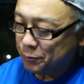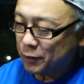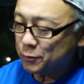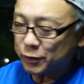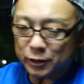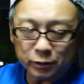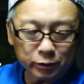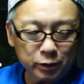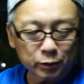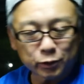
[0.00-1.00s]
ングモーターという
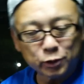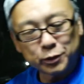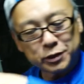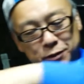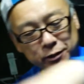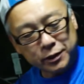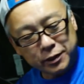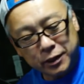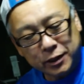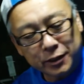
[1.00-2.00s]
ことで音も静かで
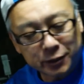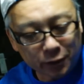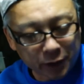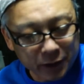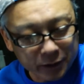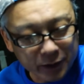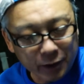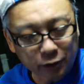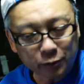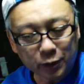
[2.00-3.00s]
いい感じのレンズにな
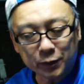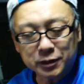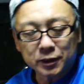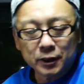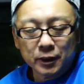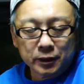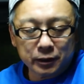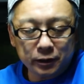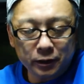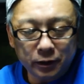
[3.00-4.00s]
ると思います
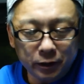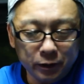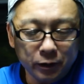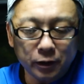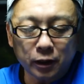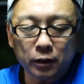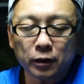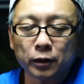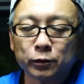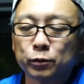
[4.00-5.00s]
えー、でね、
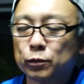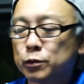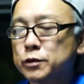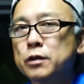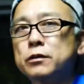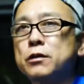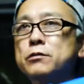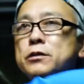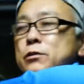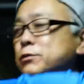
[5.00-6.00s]
あのー、せっか
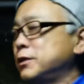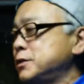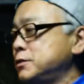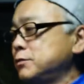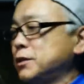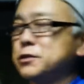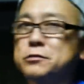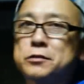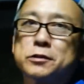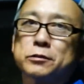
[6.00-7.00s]
くね同じような
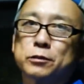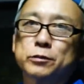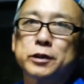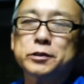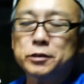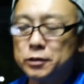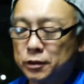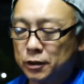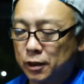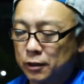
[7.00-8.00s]
シチュエーションで同じ
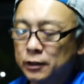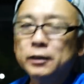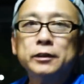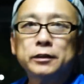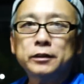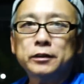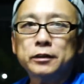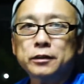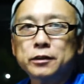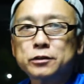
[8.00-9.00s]
時期で、
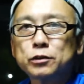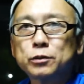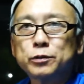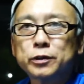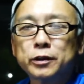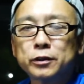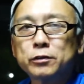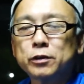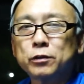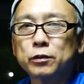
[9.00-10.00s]
えー、長望遠
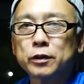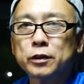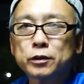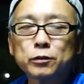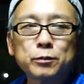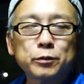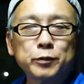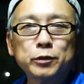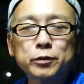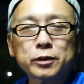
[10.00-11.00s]
ね2本、えー、今日はもう
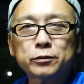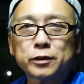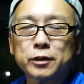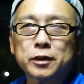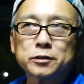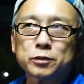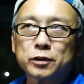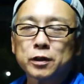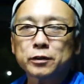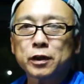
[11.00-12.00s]
ミノルタのねレンズと
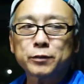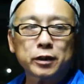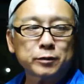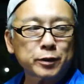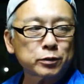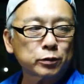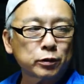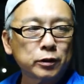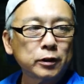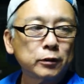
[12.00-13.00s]
カメラに今ちょっ
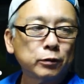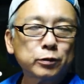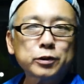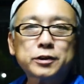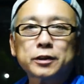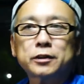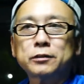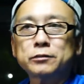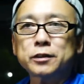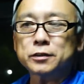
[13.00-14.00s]
と下ろしちゃって
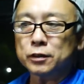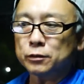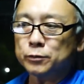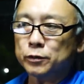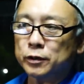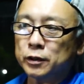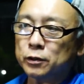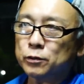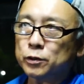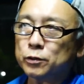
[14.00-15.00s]
るんですけども、
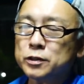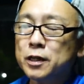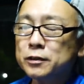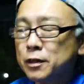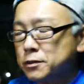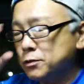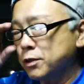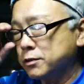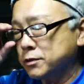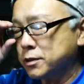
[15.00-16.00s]
えー、今日3ヶ月
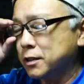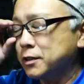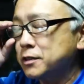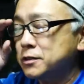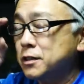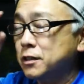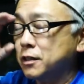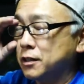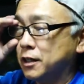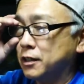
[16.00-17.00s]
トラックと3ヶ月点
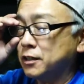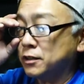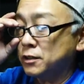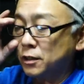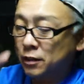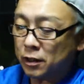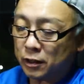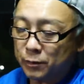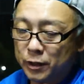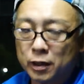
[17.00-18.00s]
検に入ったんでね
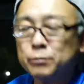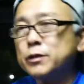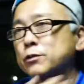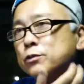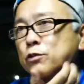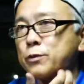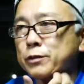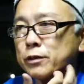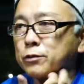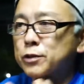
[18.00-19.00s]
カメラあんまり多いと困
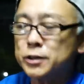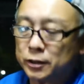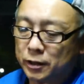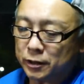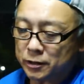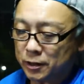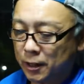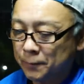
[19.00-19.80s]
るんで下ろしちゃったんですが